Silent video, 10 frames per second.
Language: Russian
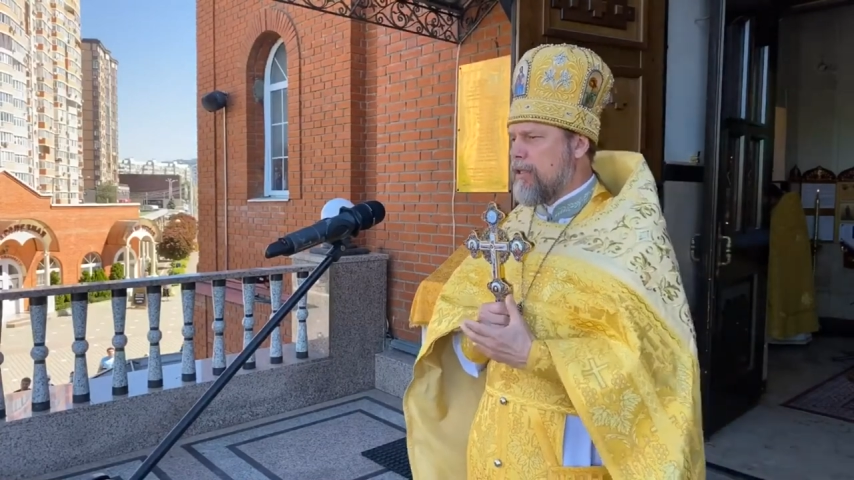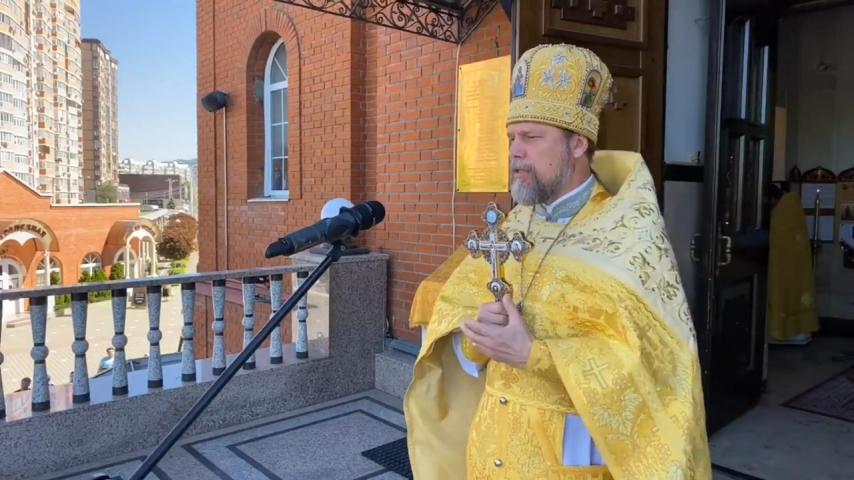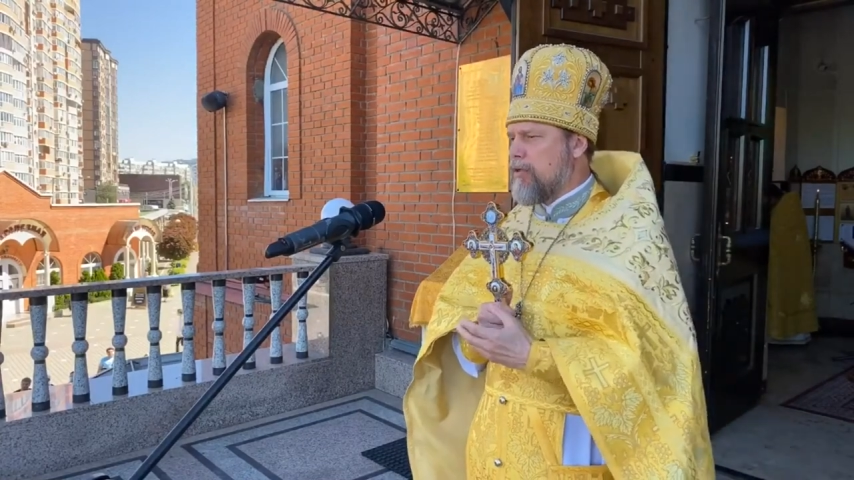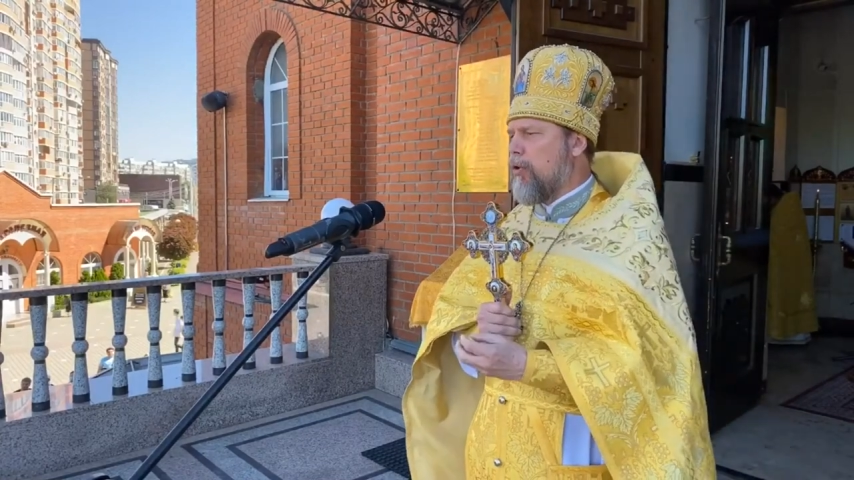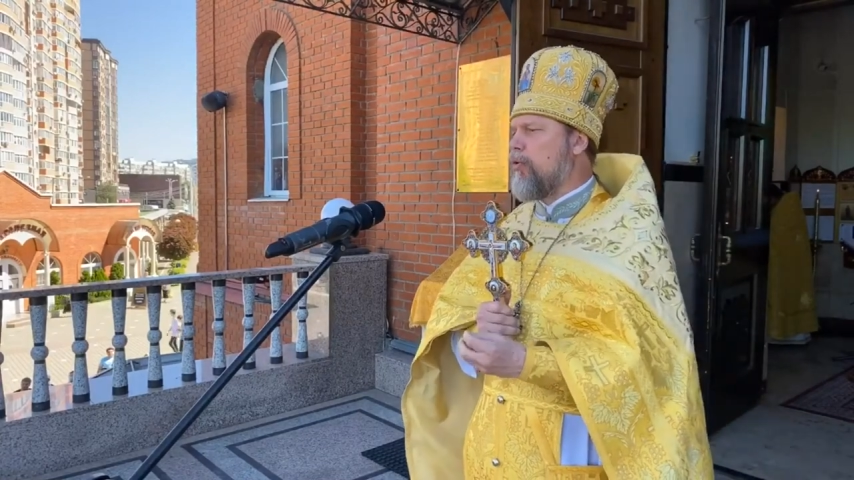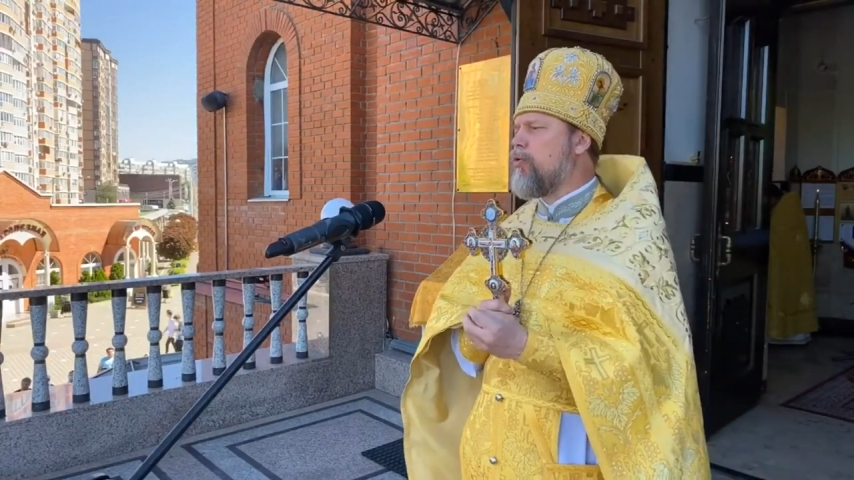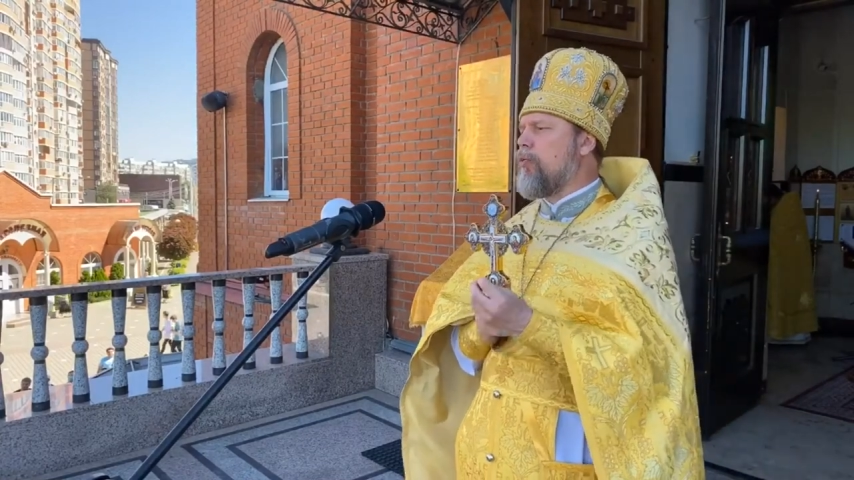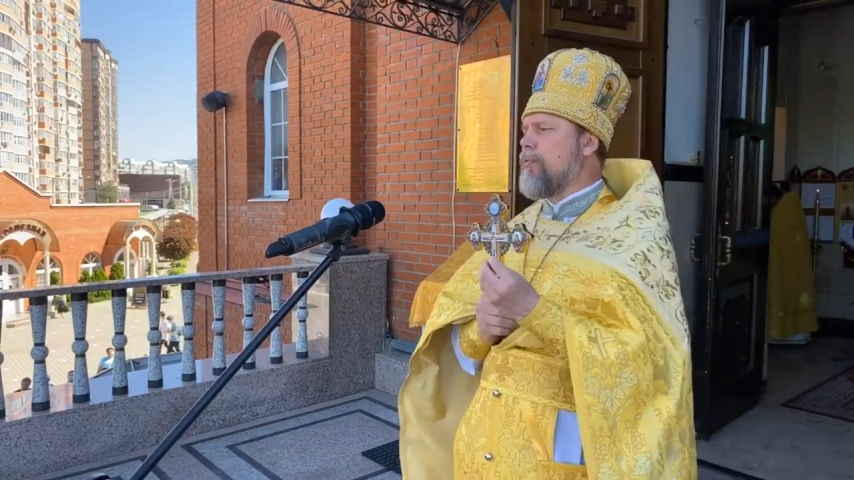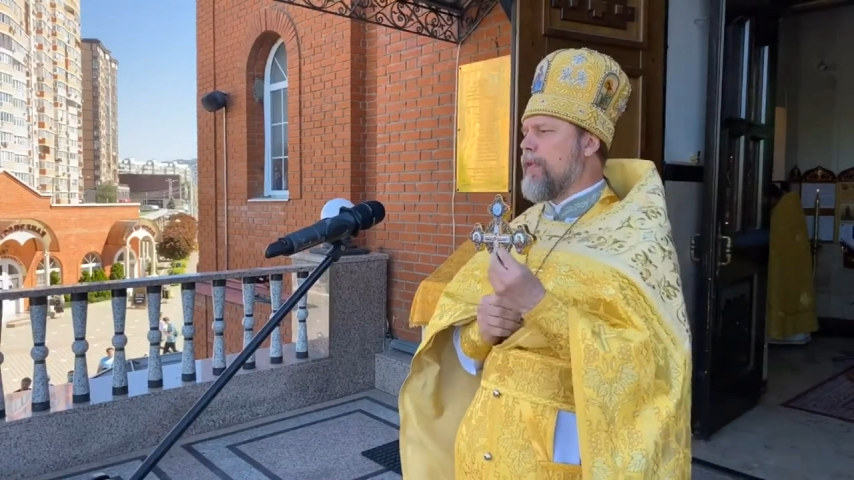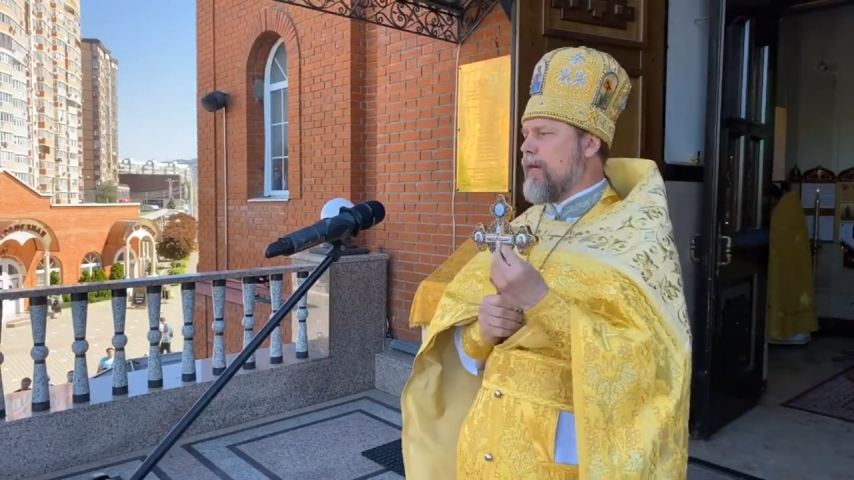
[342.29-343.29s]
если
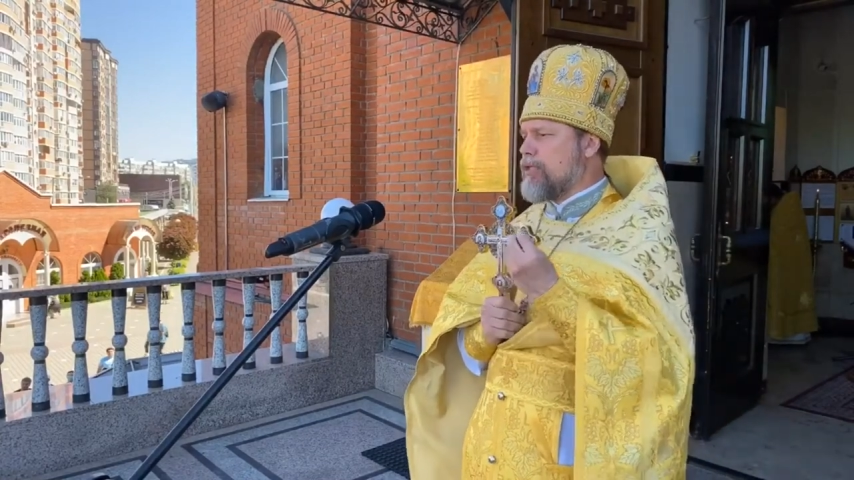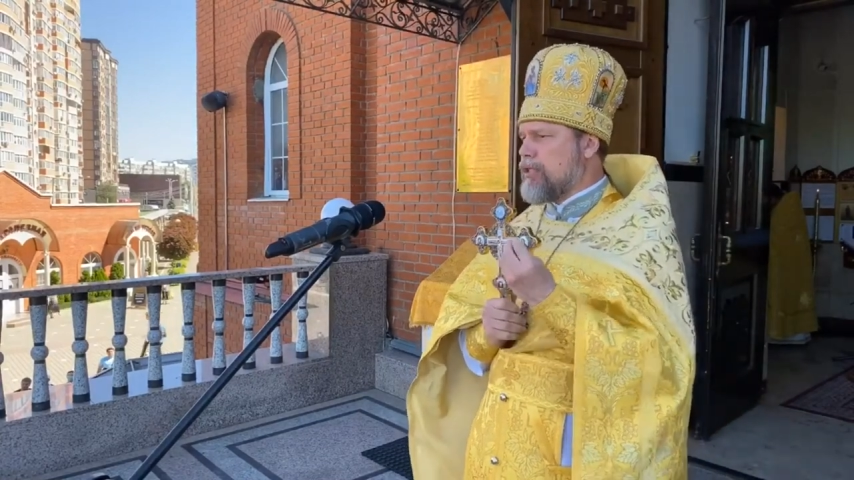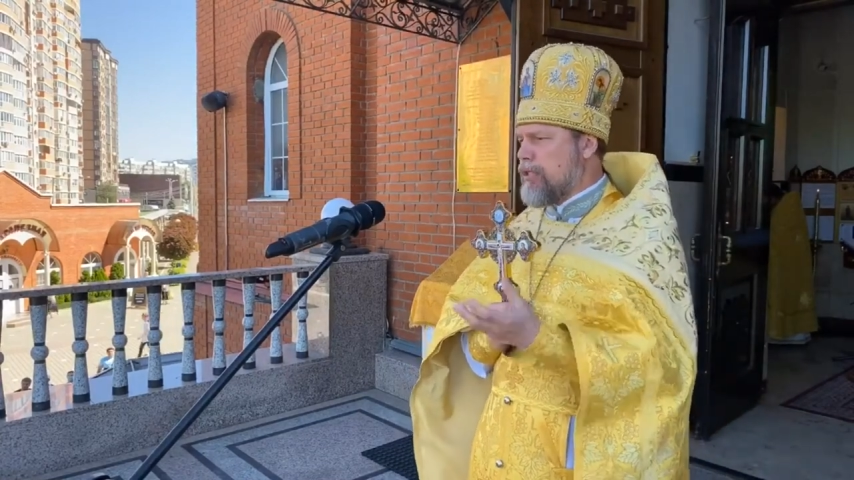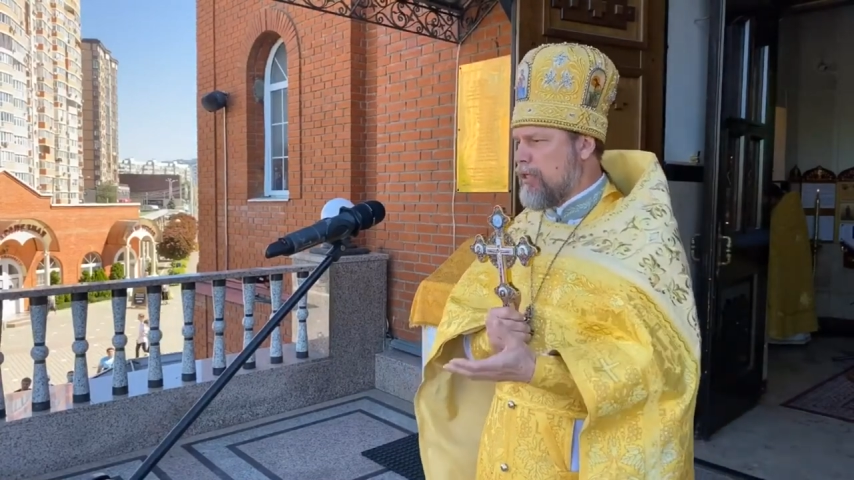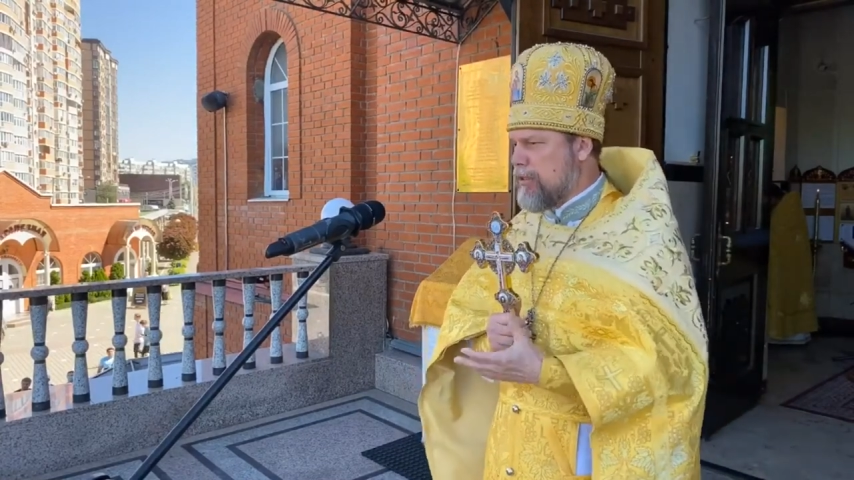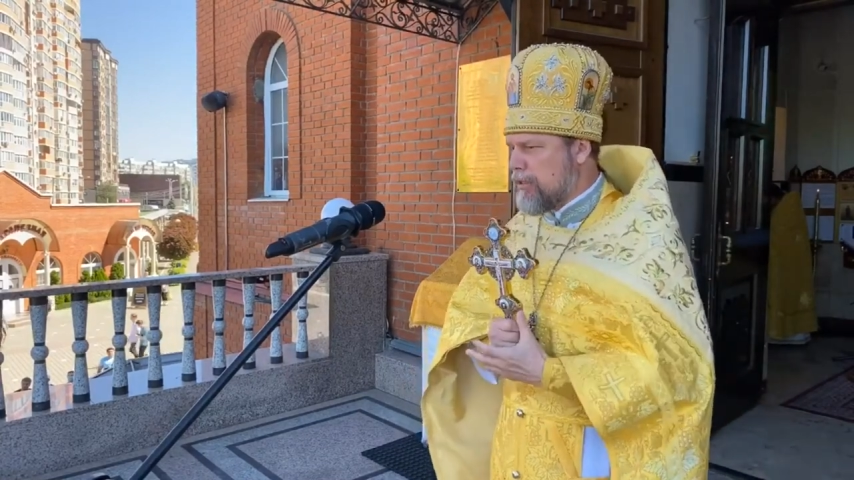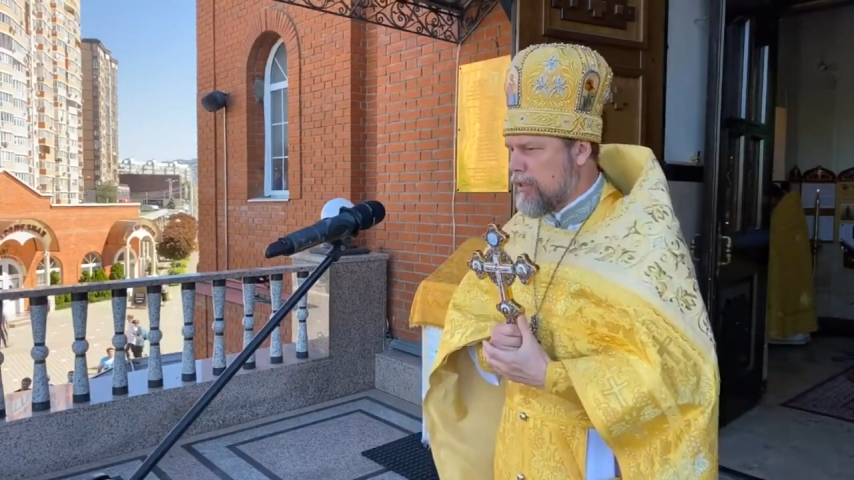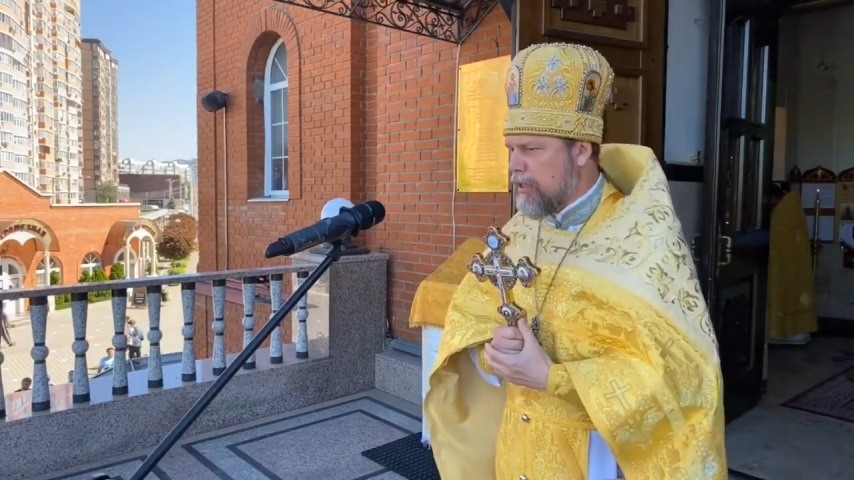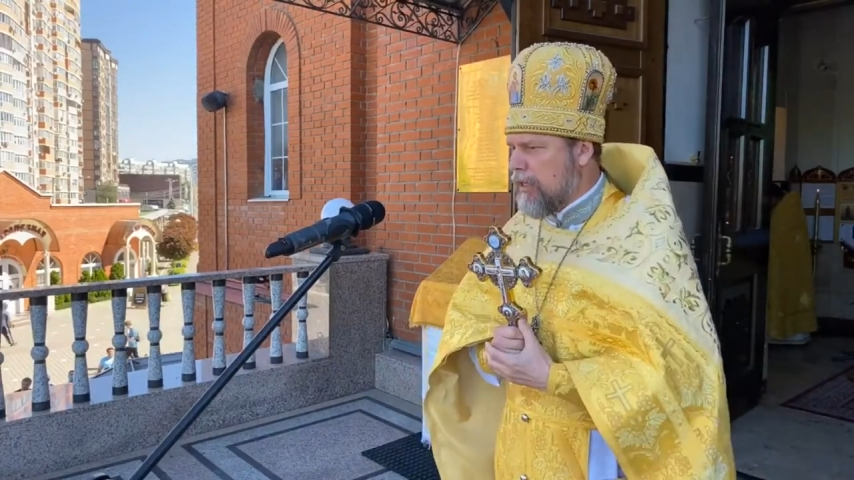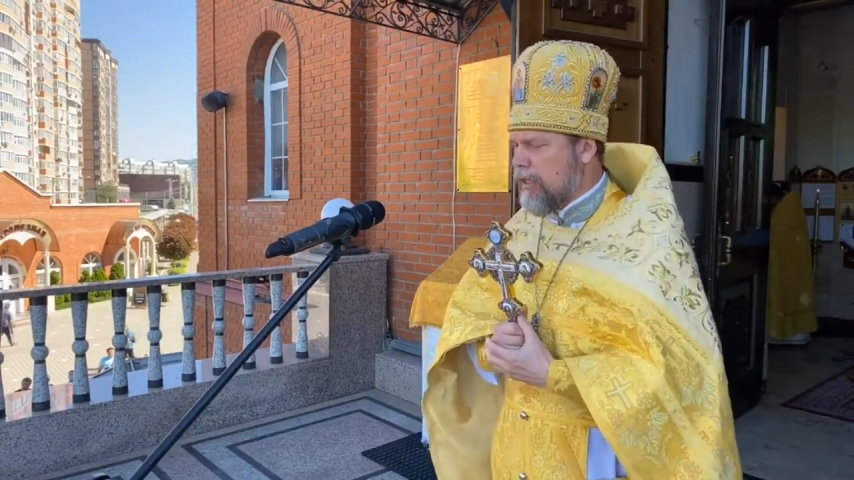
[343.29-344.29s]
ум наш чист,